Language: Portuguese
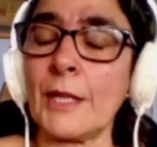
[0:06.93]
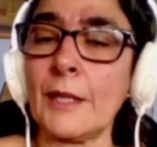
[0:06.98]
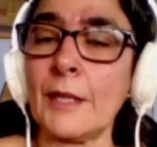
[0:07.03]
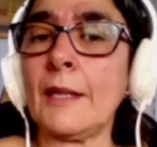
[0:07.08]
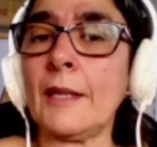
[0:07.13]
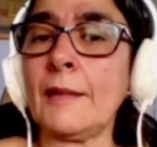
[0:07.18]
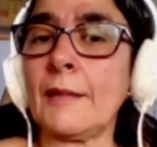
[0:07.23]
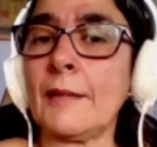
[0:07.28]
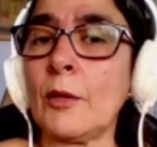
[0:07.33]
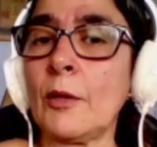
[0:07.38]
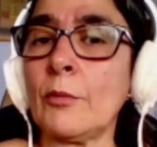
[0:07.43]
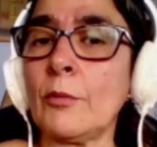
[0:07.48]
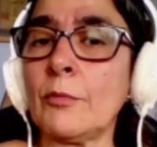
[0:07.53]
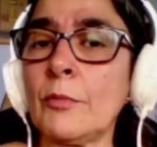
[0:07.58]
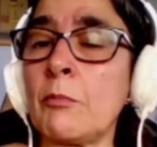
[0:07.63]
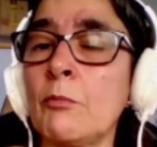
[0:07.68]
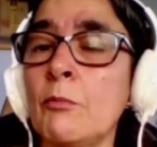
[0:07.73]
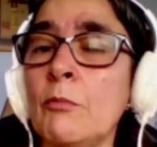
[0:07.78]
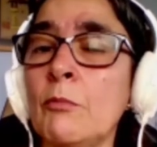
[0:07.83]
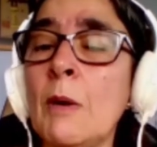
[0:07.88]
Então,
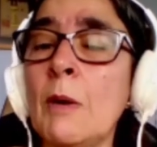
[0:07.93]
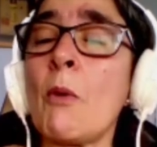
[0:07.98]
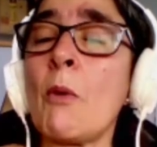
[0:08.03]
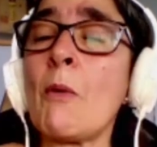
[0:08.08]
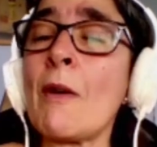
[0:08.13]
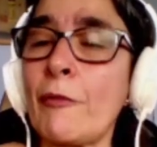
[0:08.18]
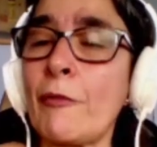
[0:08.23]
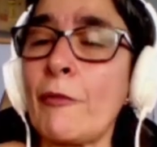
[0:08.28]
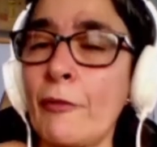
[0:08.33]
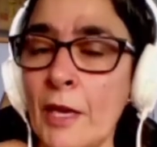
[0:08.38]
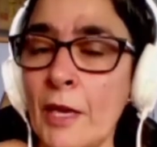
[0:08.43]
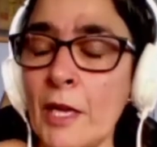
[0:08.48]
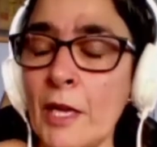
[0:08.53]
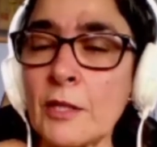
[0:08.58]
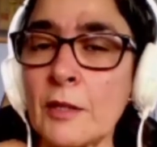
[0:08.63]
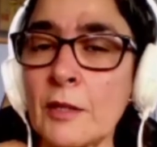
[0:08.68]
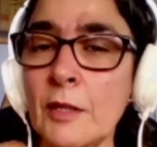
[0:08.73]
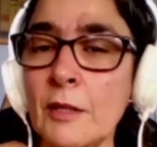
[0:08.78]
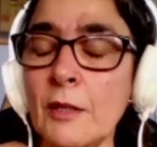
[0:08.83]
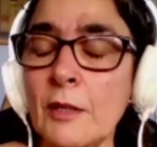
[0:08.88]
uma boa
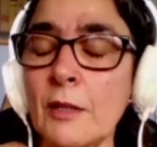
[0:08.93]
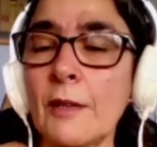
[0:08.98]
festa